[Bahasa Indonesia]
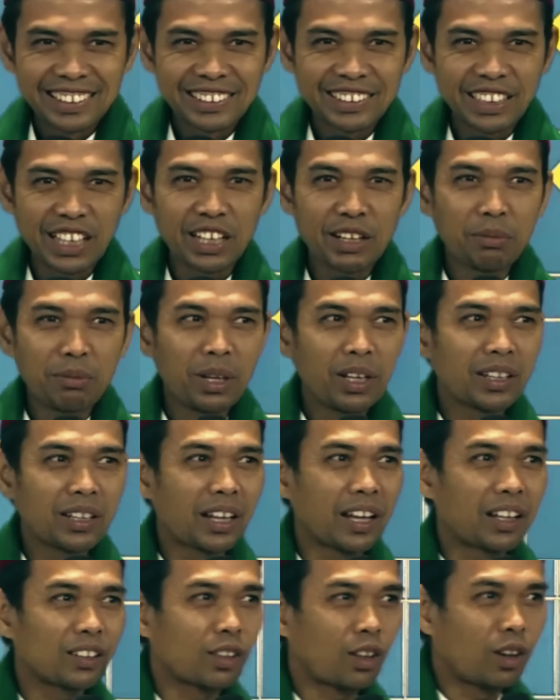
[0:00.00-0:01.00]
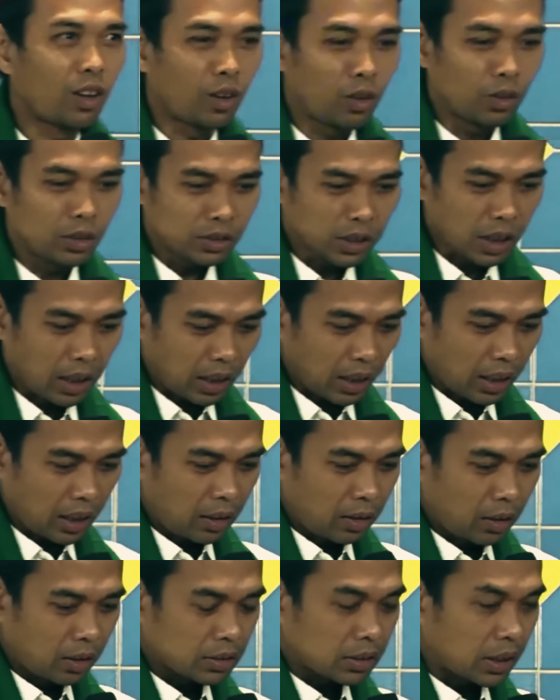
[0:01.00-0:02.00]
Saya diminta, tolong Ustadz
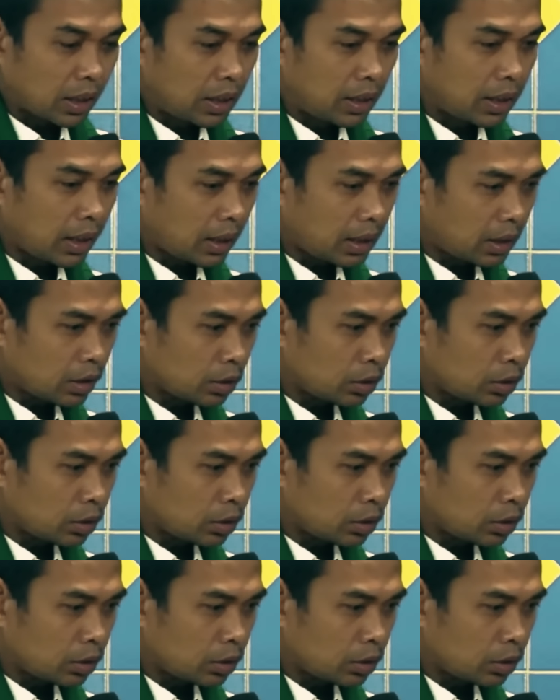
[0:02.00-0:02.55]
endorse, saya lihat